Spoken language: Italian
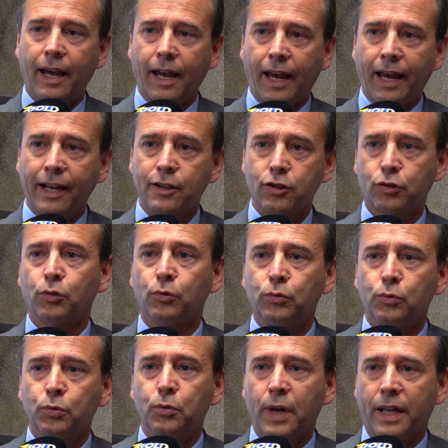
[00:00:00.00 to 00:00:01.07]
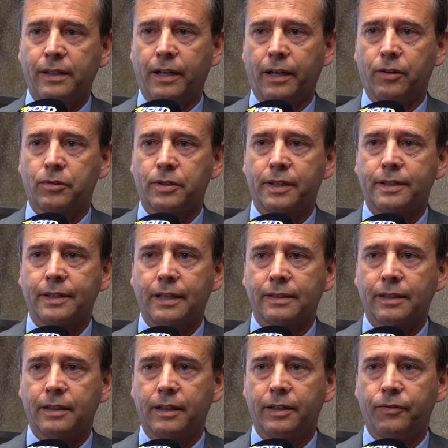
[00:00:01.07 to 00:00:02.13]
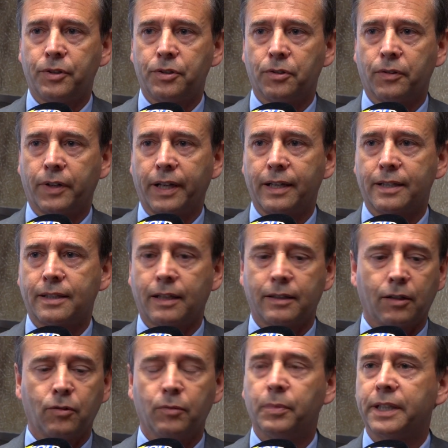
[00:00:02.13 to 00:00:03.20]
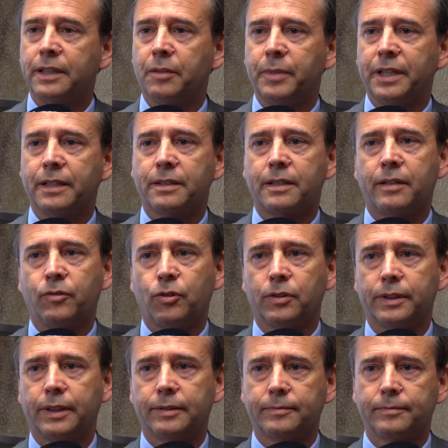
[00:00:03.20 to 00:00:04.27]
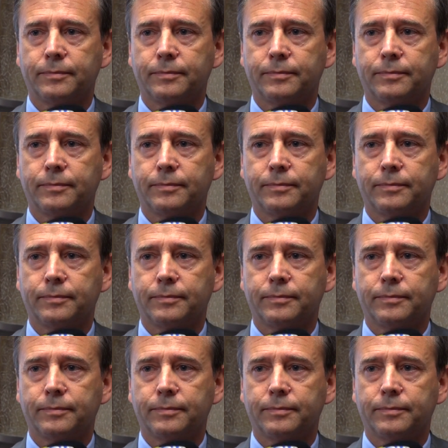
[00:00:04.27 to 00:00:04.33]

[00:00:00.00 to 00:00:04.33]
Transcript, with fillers: è la struttura della nostra istanza di revisione che è stata completamente stravolta.